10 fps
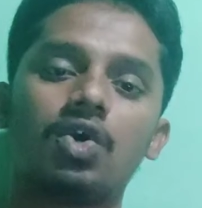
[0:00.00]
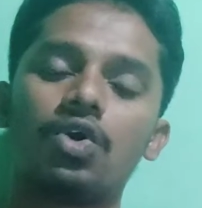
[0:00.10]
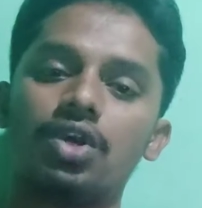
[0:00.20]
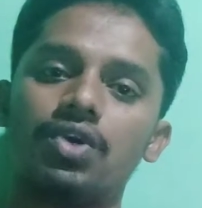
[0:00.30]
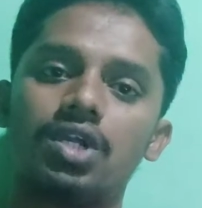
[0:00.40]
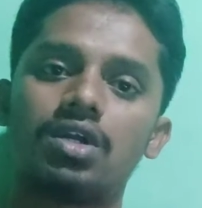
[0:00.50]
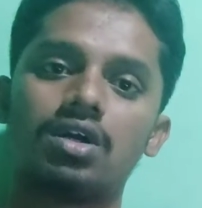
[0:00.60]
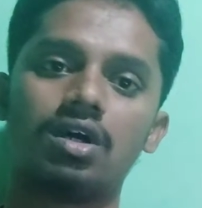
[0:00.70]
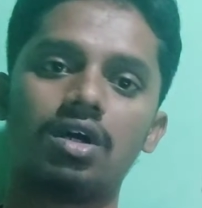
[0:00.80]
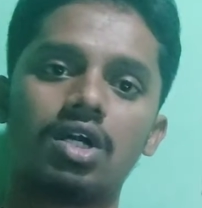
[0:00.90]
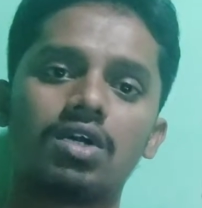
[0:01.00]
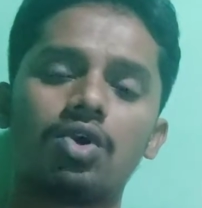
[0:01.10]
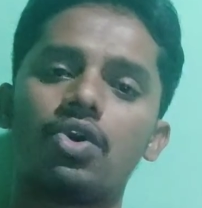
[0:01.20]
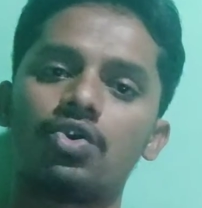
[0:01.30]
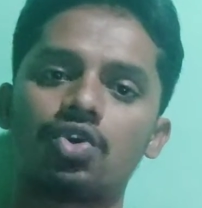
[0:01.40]
கோரியோனிக்
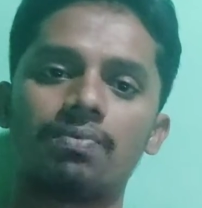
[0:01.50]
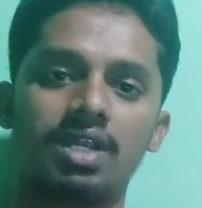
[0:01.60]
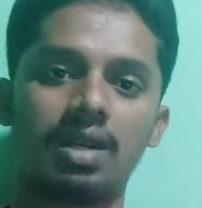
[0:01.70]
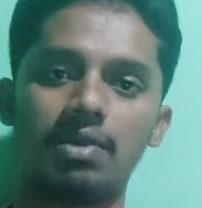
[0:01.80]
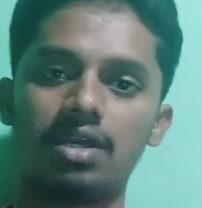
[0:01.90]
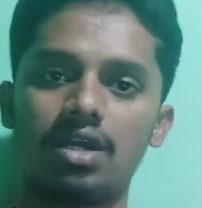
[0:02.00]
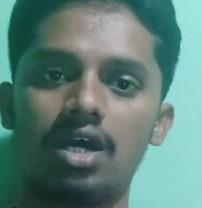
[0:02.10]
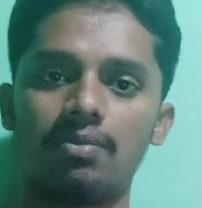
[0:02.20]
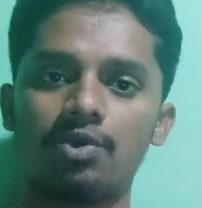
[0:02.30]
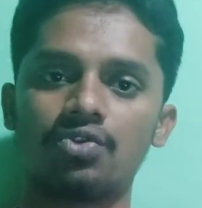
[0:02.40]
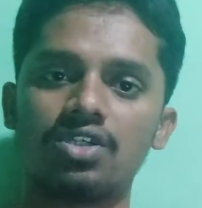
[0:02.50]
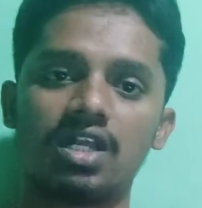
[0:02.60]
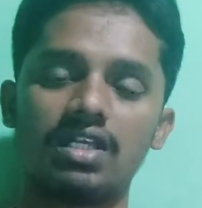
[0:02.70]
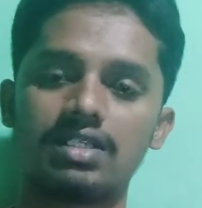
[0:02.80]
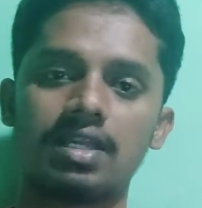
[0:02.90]
கொரண்டோட்ரோப்பின் அப்படிங்கிற ஹார்மோன் வந்து
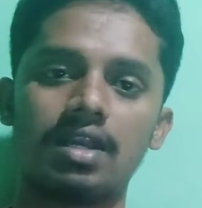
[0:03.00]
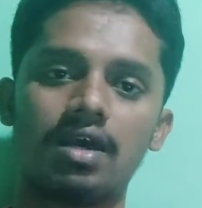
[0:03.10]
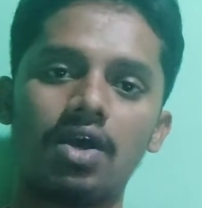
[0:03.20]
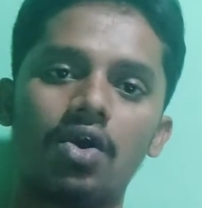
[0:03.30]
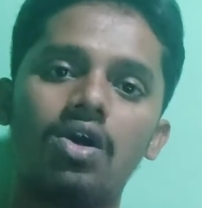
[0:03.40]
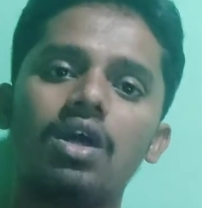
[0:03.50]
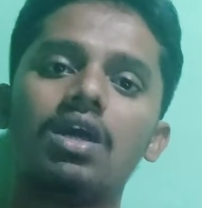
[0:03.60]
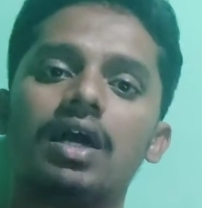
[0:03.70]
நிறைய செக்ரீட் ஆகும்